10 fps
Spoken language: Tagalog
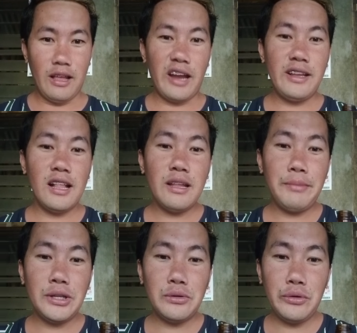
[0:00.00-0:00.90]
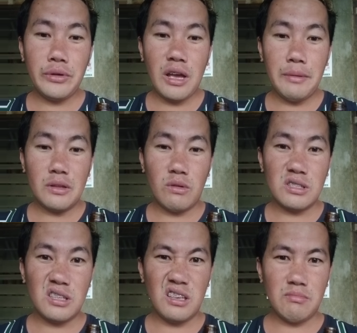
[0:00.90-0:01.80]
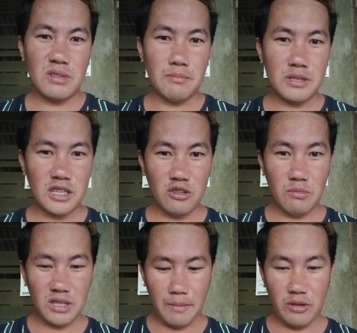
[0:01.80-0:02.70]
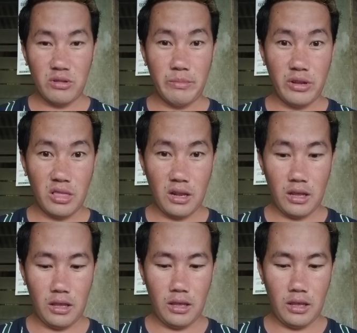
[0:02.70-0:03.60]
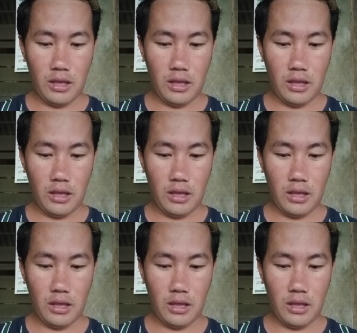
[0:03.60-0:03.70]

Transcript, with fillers: RDL number 2 yung gamit ko kasi masyadong matapang yung number 3.